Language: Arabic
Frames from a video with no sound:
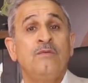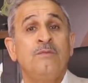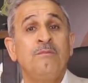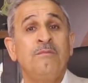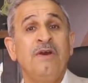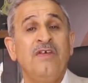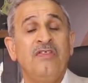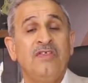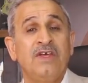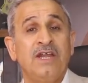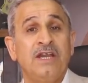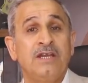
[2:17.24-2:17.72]

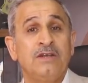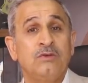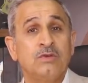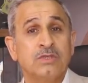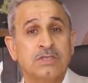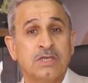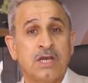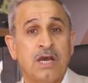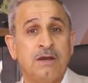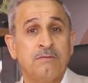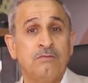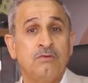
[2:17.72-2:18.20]
مثلا
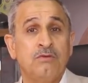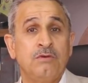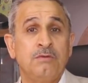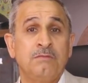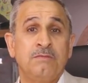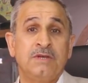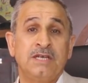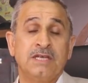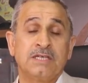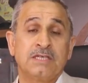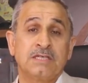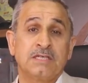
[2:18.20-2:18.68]
يصابون
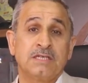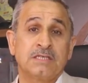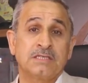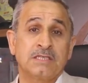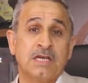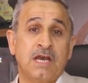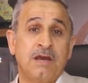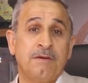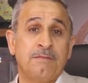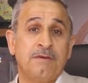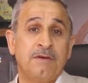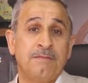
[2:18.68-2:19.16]

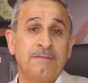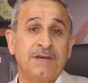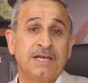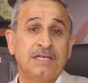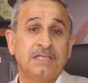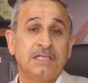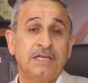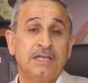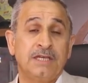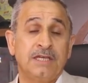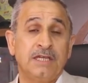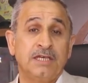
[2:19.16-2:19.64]
باصابه
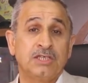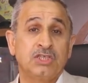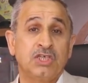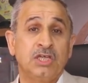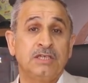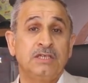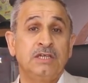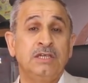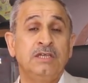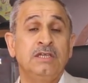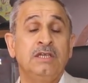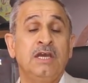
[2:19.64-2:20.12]
بكتيريه
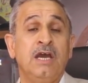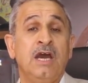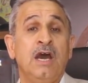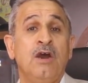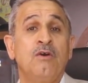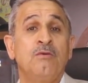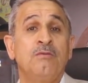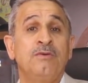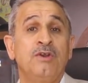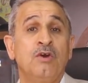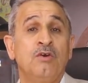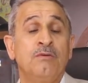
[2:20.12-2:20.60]
شديده
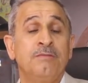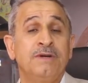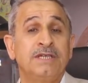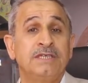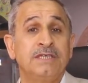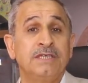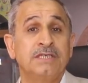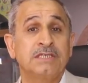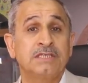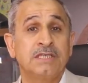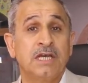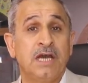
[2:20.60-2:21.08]
او نوبه
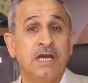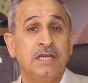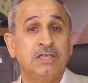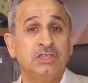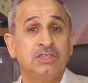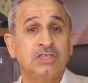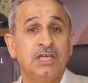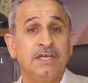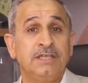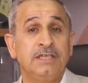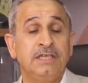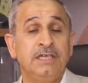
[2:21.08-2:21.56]
اسهال
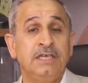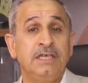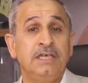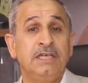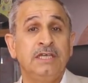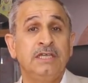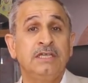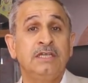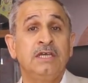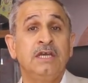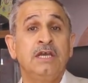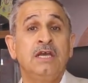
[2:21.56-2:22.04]

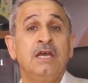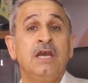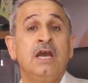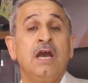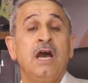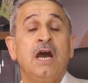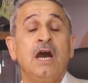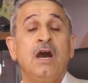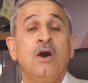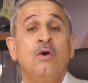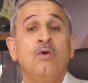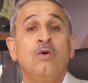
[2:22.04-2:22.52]
شديد
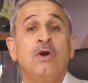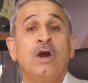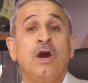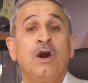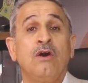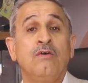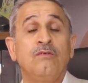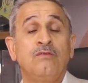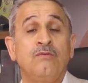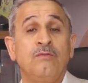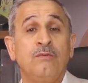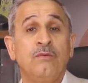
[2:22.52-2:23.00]
او
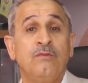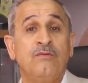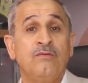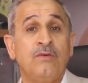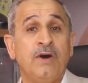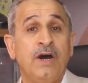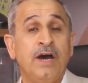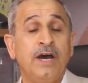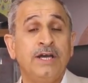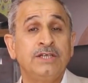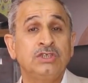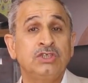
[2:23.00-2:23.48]
خوف
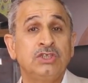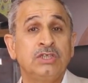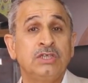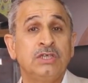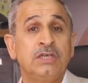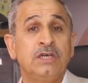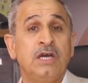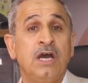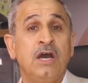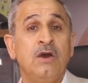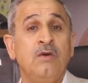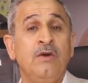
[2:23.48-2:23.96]

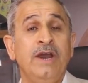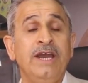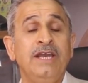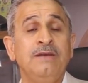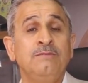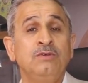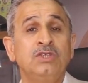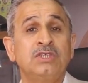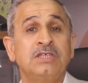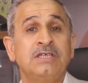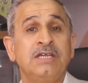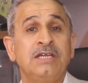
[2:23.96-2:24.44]
مفاجئ او
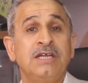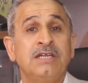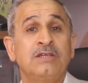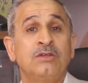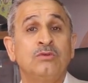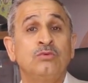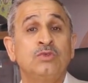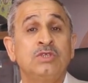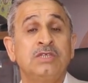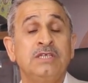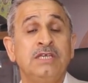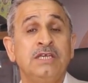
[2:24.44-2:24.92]
اي مشكله
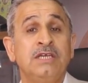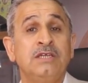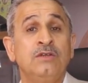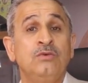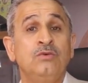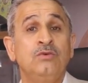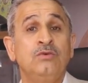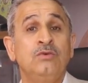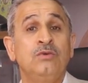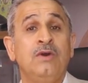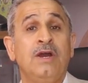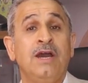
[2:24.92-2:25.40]

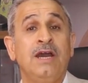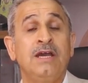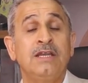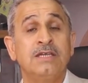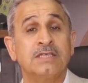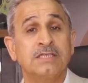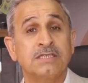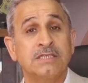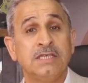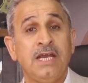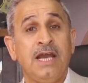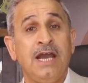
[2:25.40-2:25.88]
تزيد على
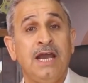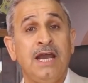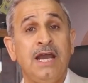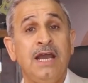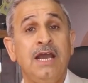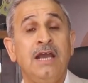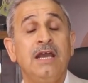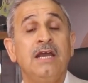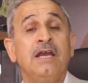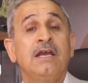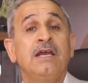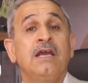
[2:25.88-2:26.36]

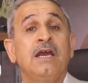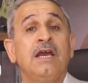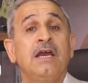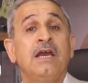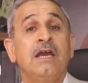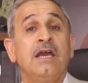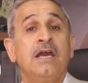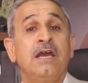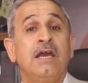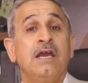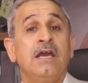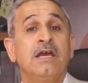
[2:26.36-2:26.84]
الصحه
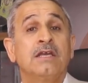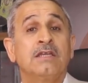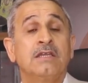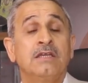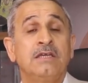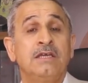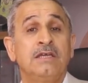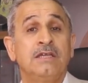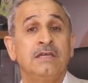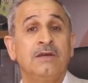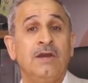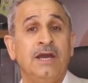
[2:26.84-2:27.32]
آه،
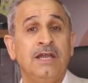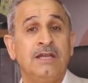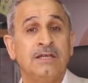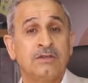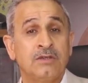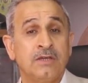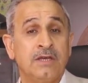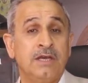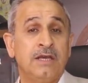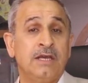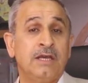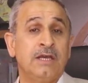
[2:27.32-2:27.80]
طين على
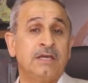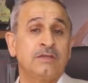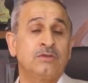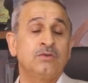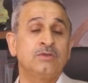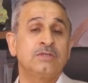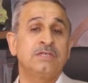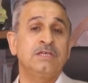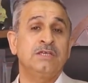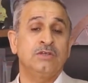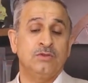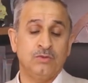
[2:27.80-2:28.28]
آه،
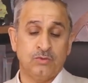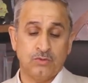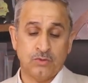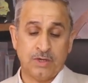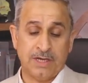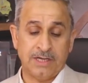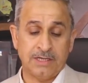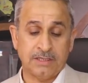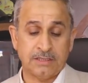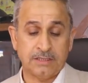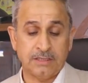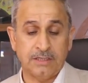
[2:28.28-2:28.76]
تزيد
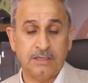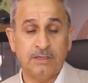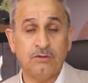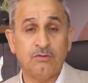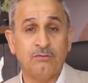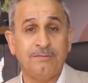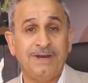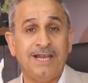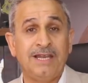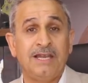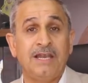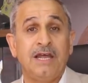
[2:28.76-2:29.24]
على الطين
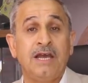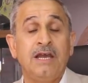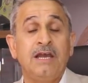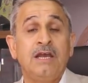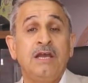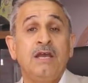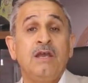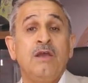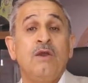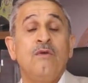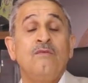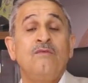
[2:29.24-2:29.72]
بله
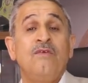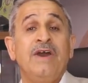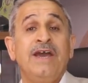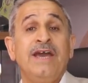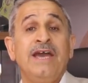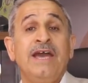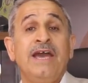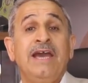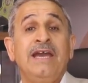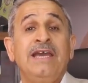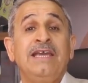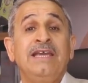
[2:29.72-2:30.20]

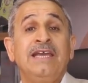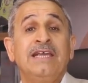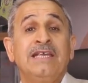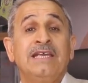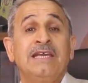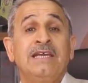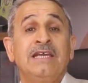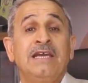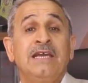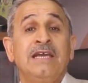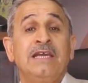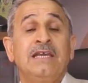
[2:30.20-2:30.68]

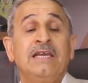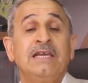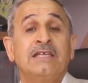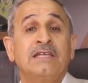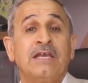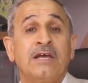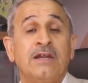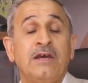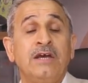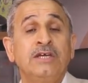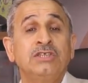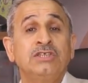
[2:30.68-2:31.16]

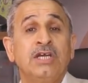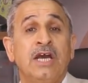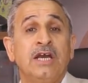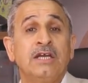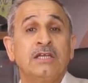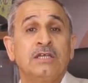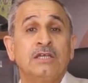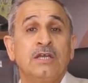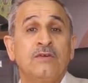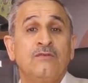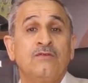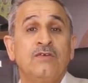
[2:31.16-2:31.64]
فيتراجع
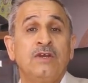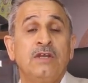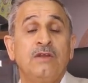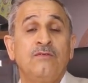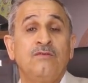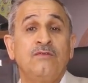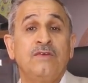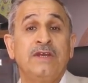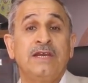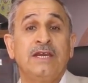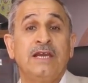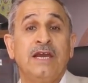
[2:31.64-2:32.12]
الطفل
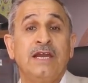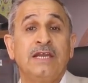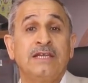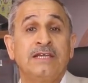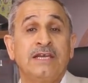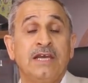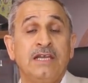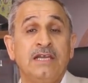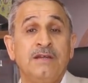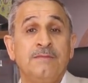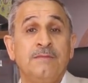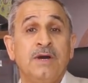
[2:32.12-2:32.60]
في
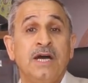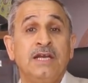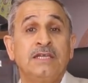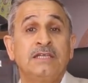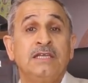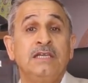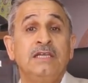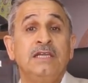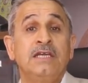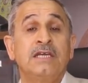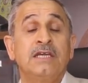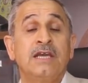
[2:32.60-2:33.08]
الكلمات
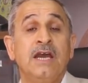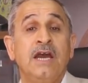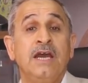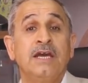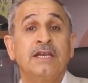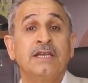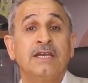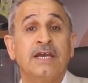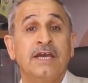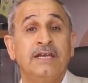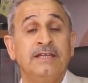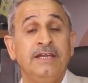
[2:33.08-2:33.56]
اللي
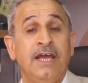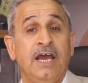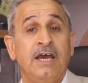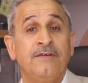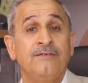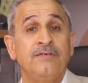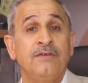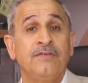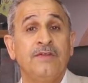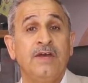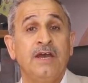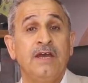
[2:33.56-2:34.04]
كان قد
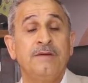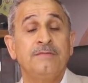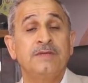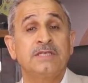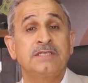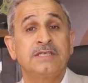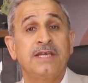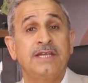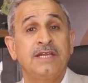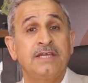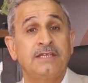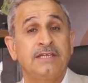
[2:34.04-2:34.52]
حفظها
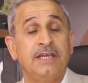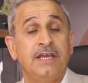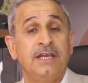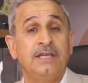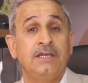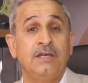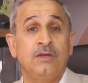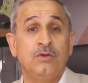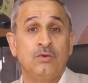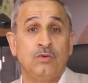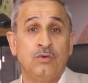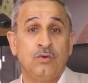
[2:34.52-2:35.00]

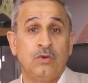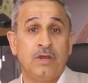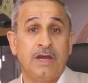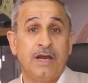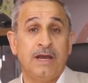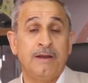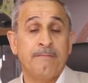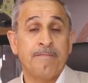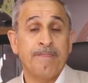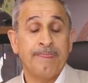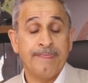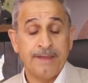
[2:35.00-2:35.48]
بالسنتين
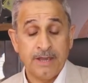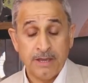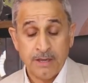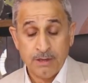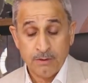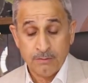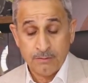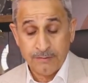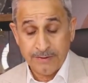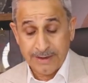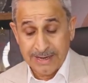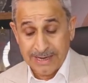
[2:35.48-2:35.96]
الاولى
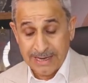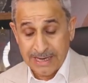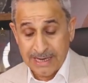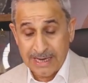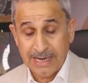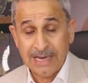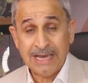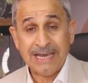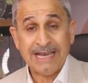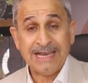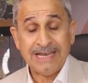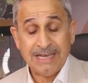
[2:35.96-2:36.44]
ف
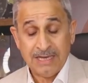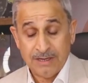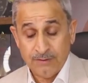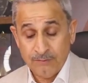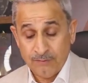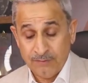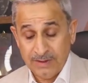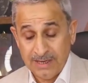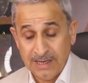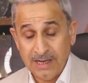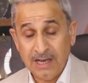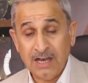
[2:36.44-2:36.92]

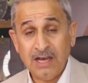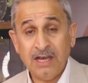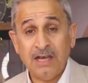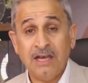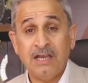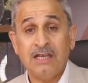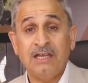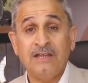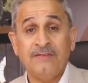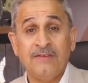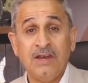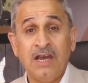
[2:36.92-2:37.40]
في
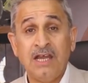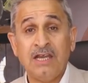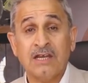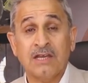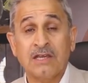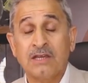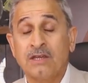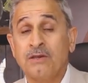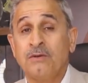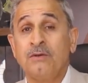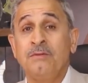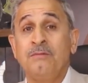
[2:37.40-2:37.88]

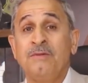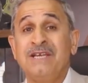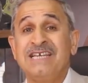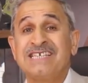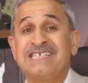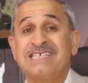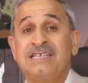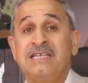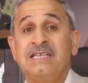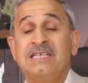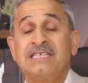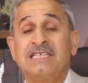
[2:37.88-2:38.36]
لذلك
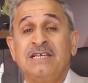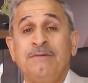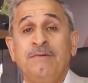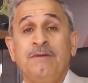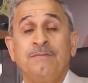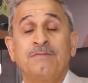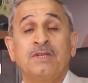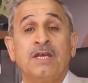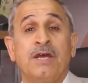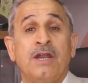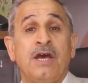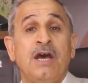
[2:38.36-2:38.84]

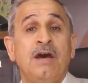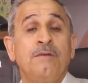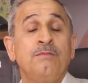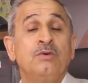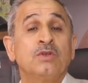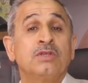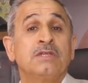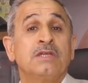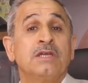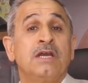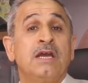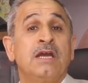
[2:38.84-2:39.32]
لسبب
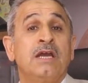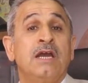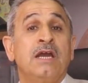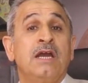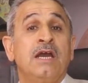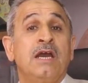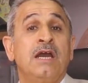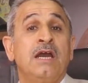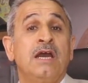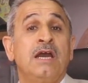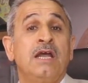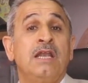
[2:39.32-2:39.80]
ترابط
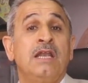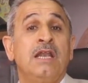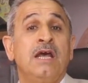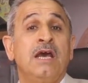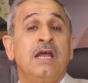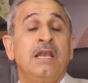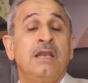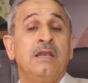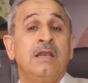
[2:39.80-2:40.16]
آه،